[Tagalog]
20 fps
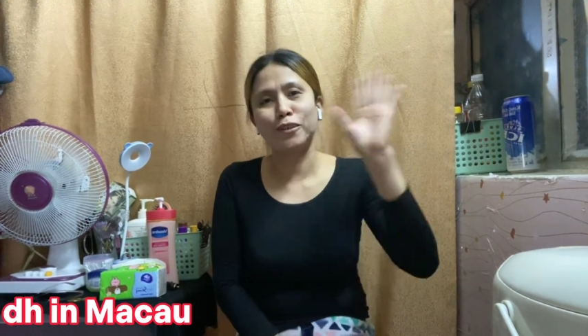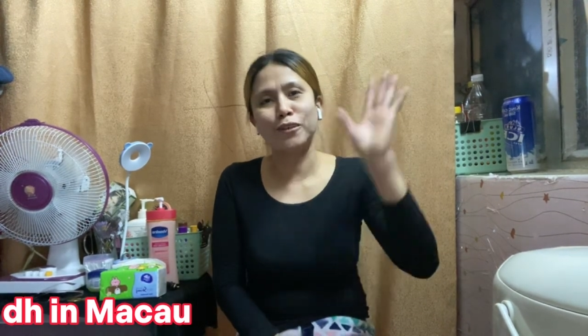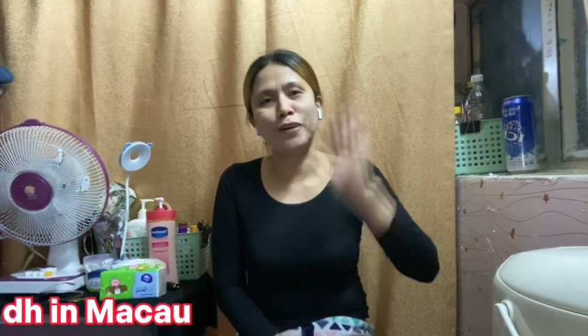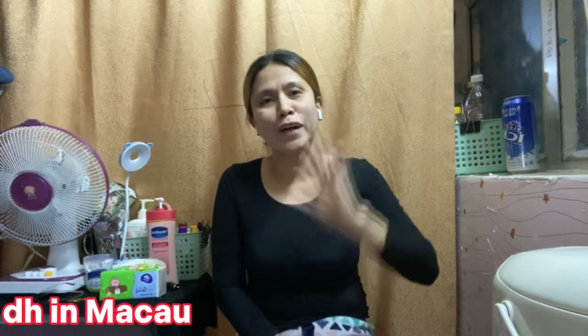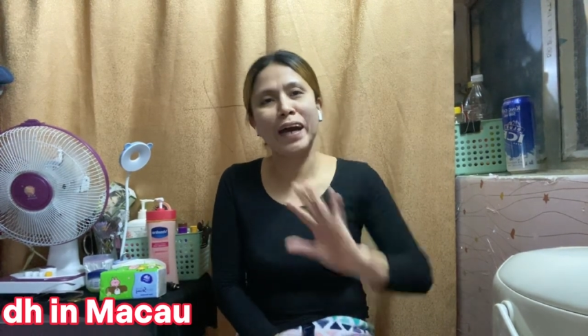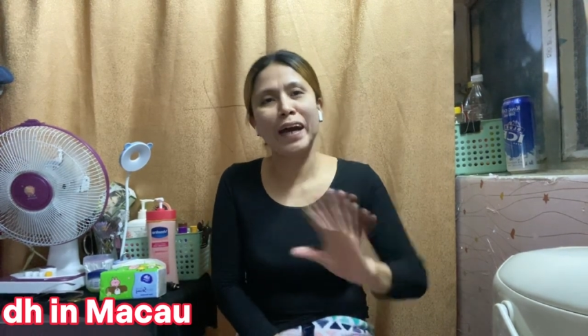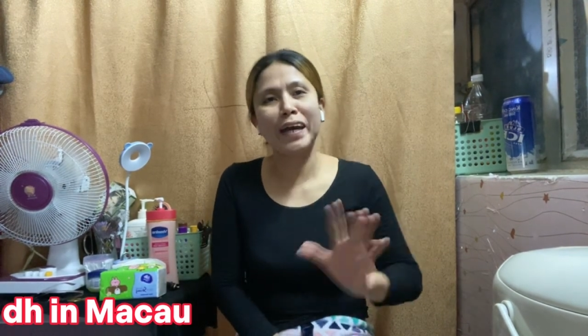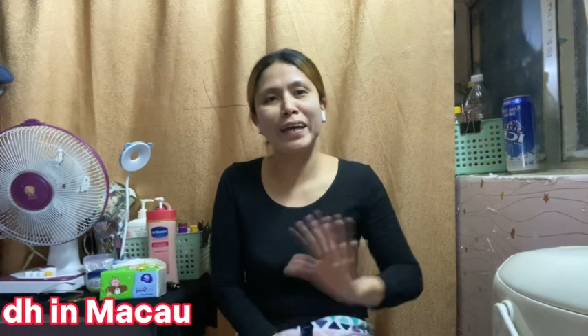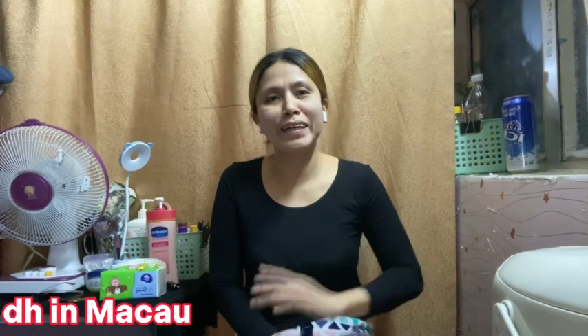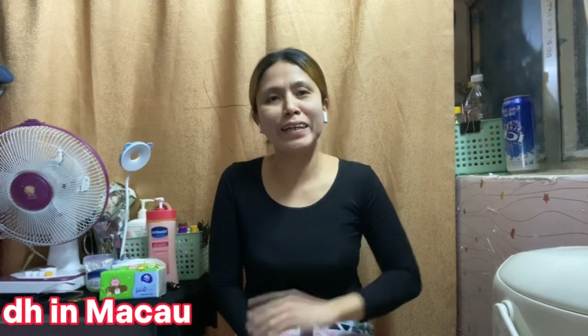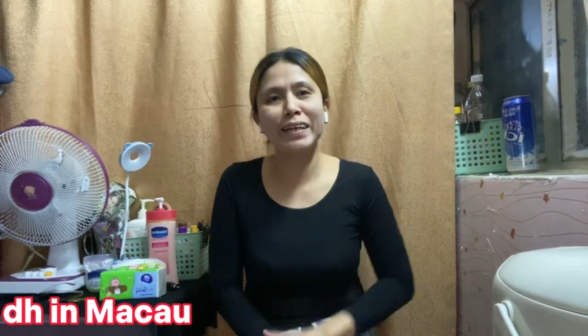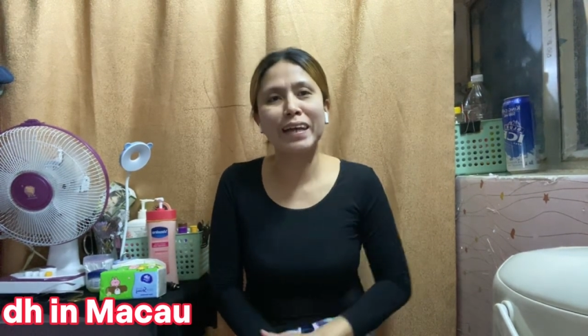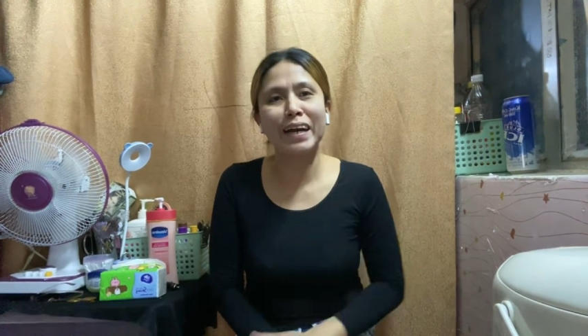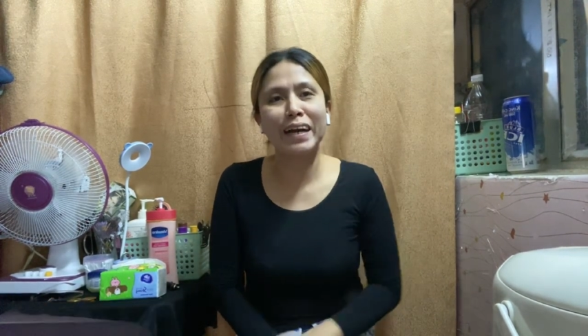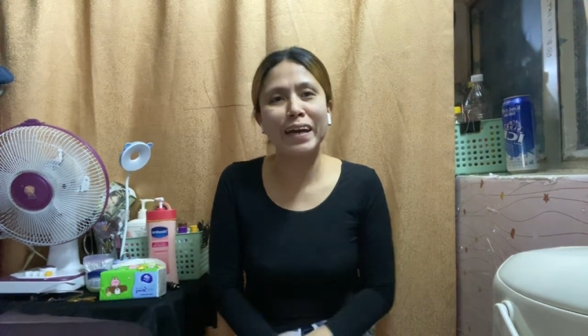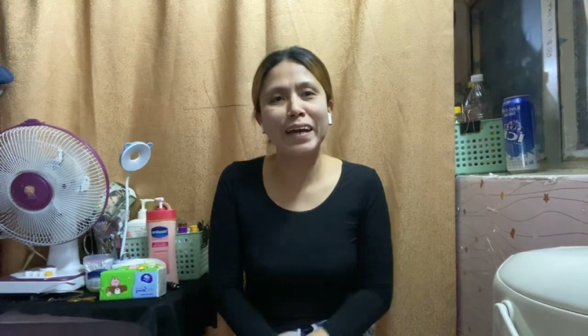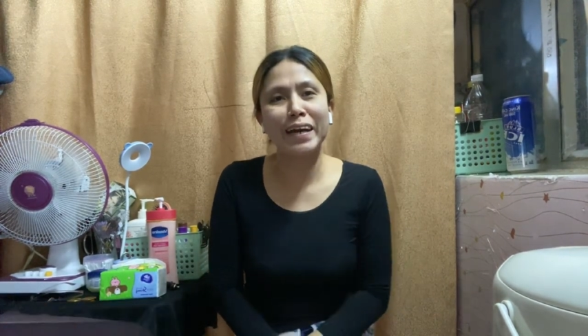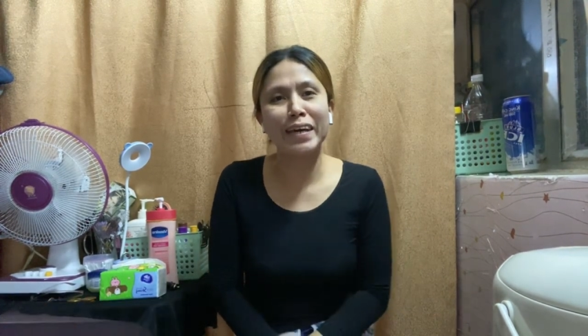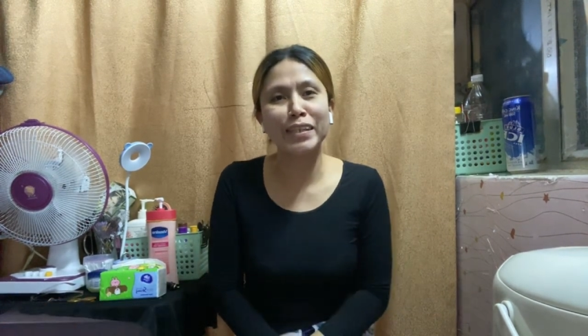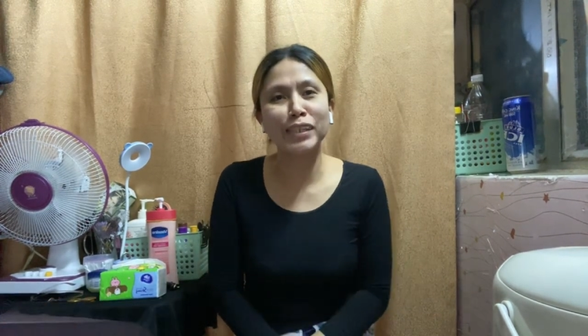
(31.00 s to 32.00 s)
hi
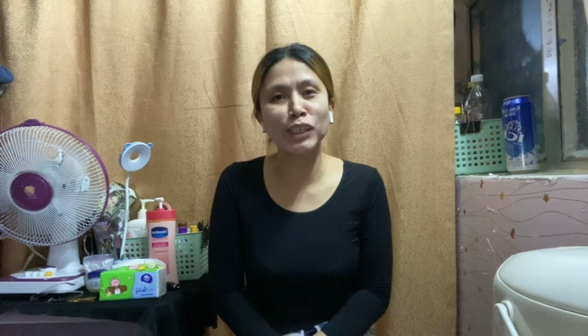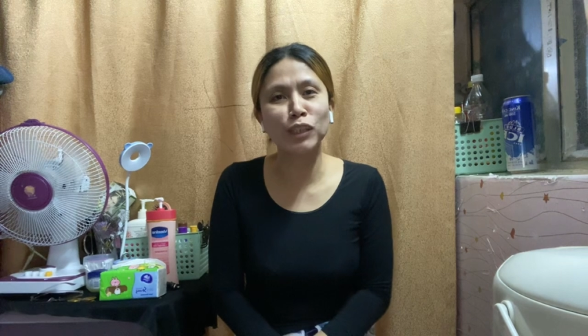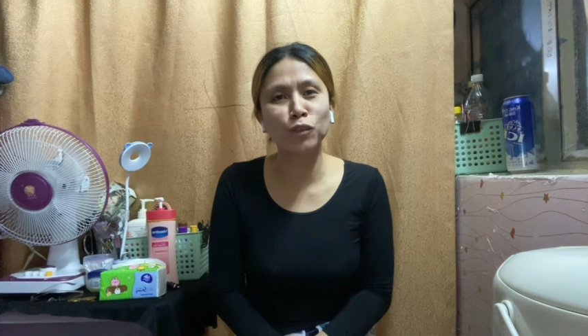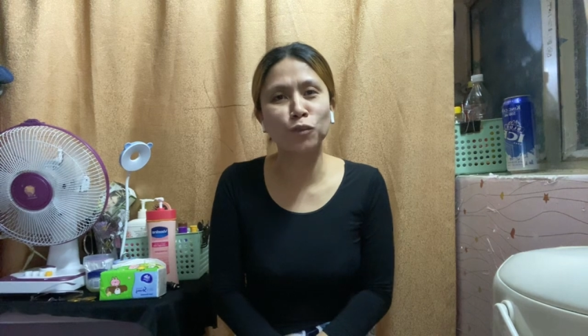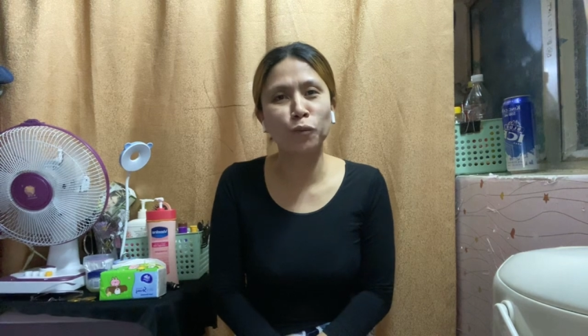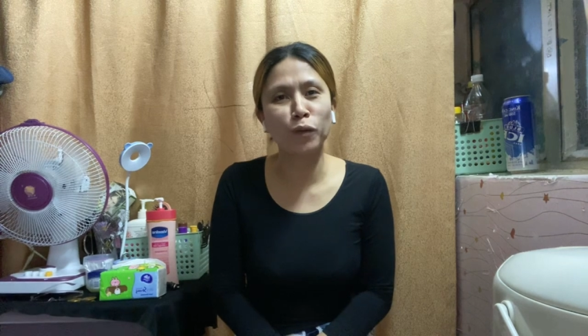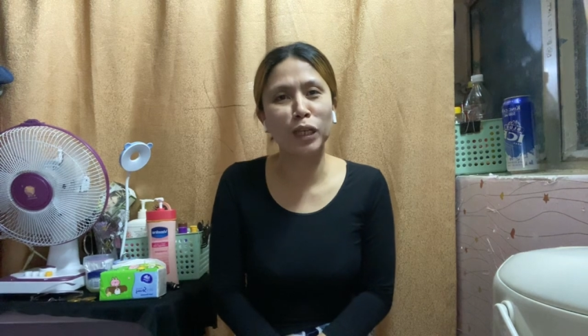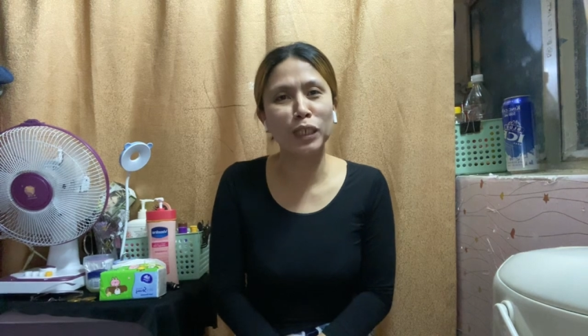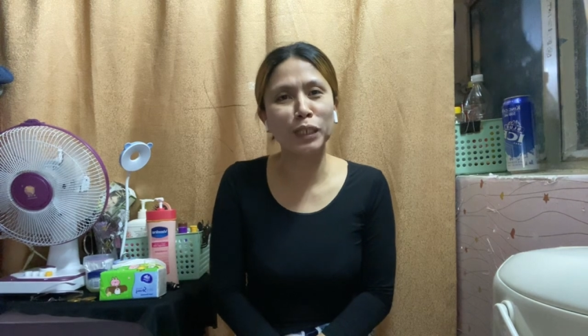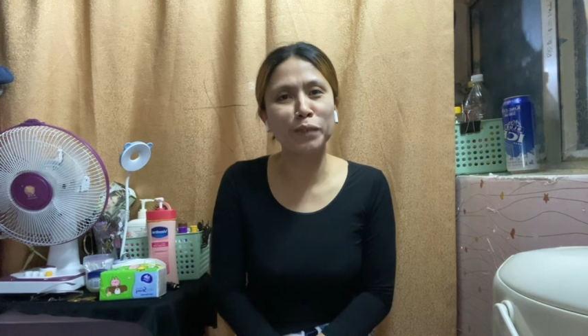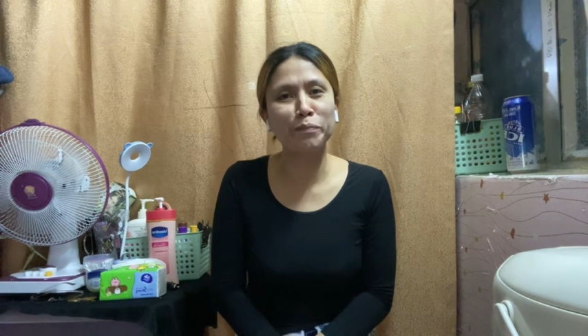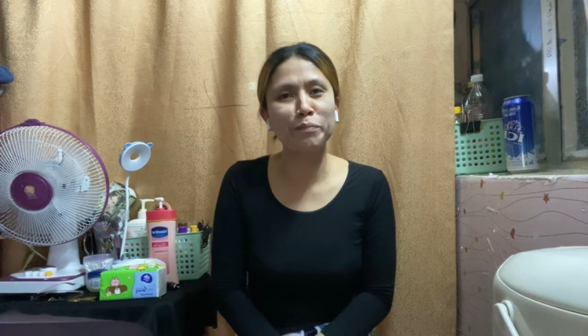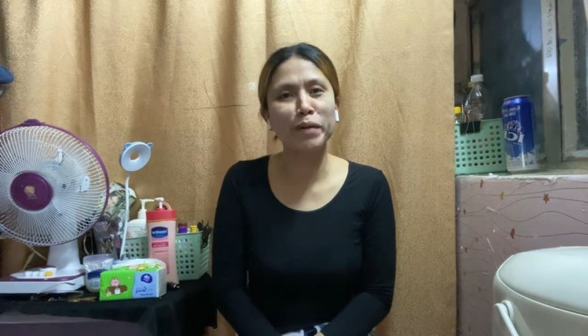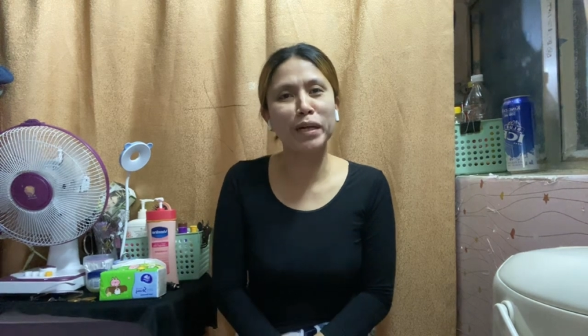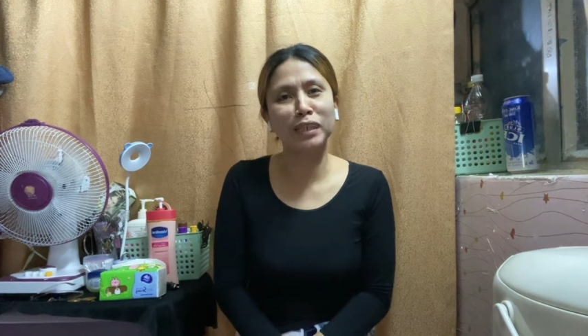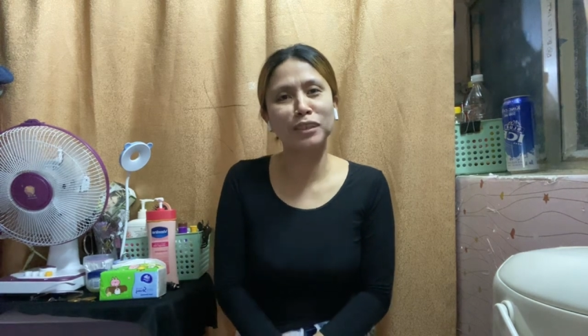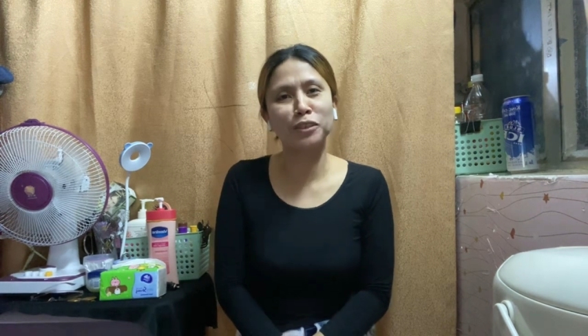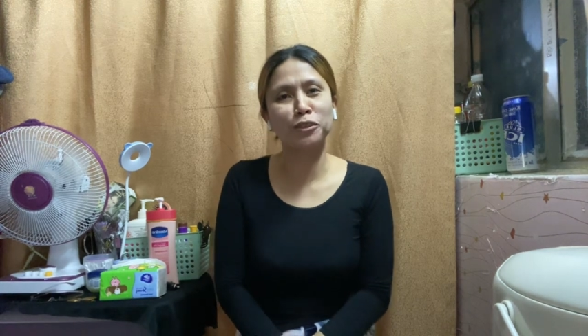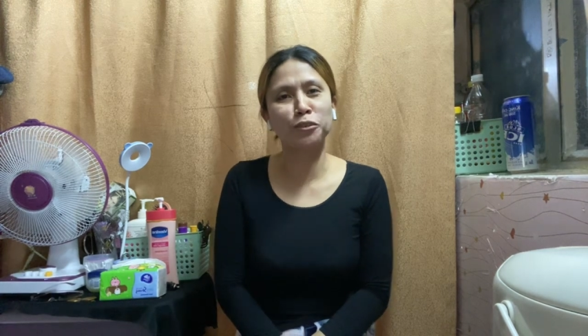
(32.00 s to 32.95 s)
guys! Welcome back